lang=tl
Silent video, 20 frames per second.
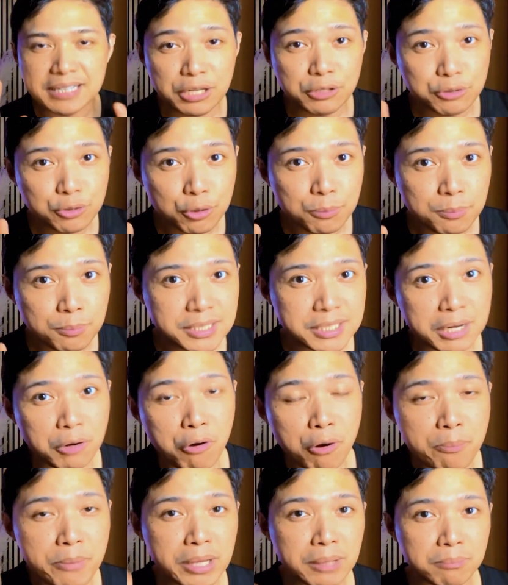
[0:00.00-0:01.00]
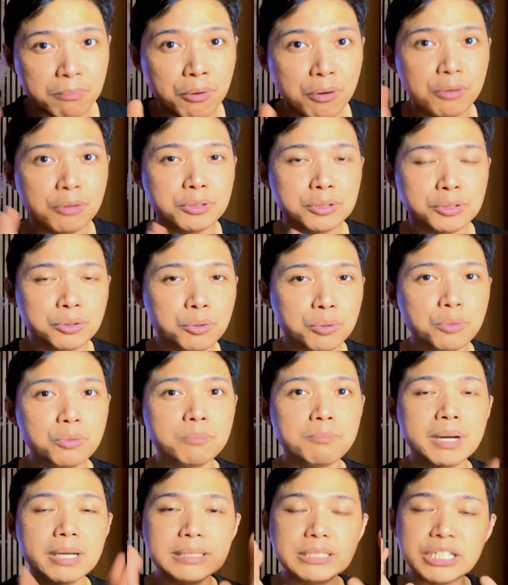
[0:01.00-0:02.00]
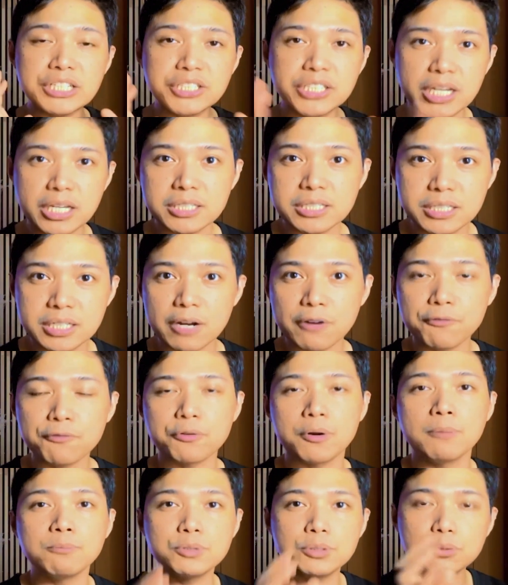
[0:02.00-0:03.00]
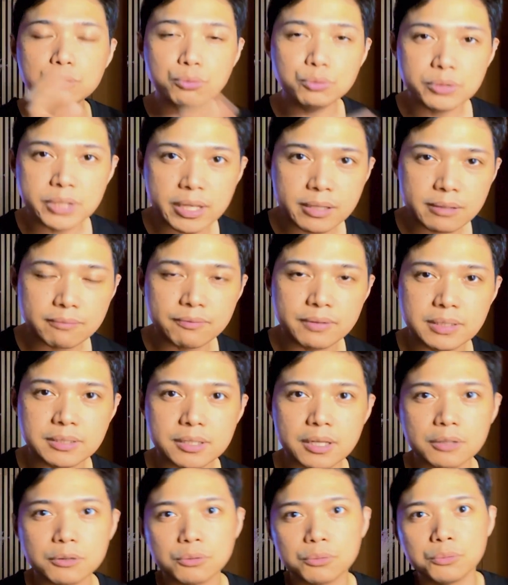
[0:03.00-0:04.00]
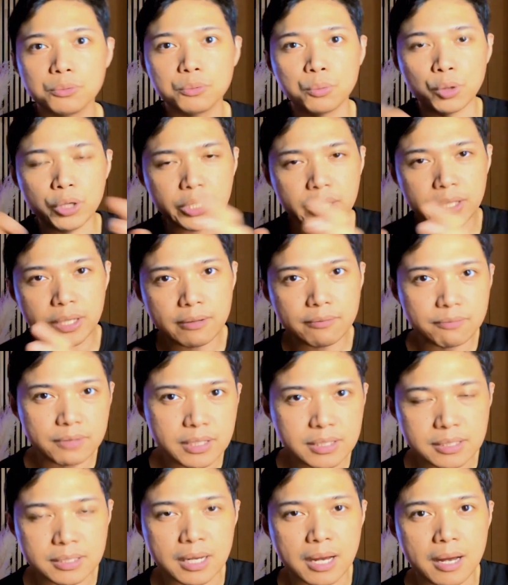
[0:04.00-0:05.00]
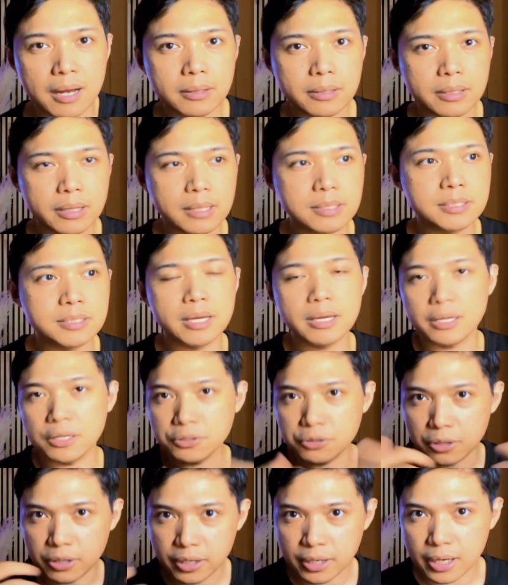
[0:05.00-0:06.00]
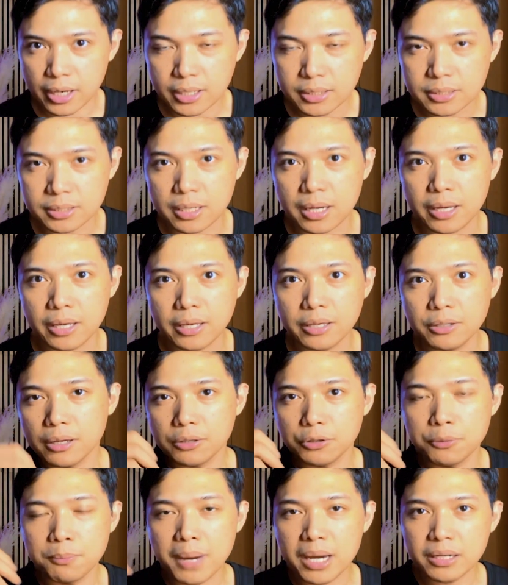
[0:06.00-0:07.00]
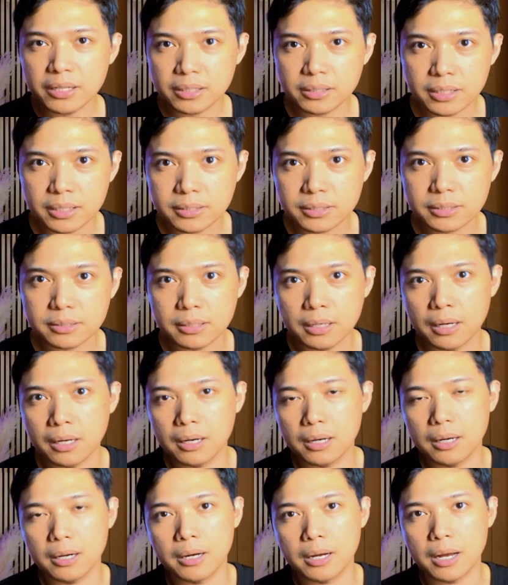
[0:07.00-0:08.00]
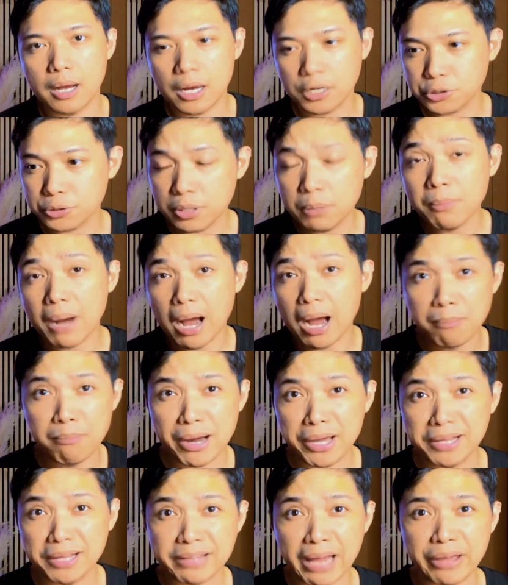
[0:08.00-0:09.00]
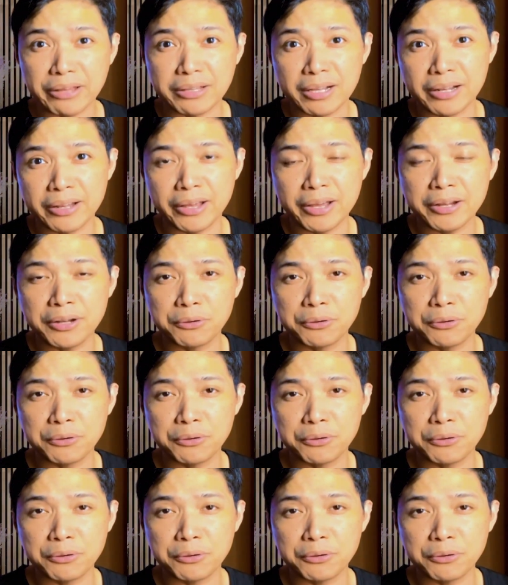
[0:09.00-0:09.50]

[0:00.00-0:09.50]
Thank you so much sa comment mo. So kung mag-change ka from student visa to working visa, Let's say in your case ay humanities, uh, actually mahaba yung title na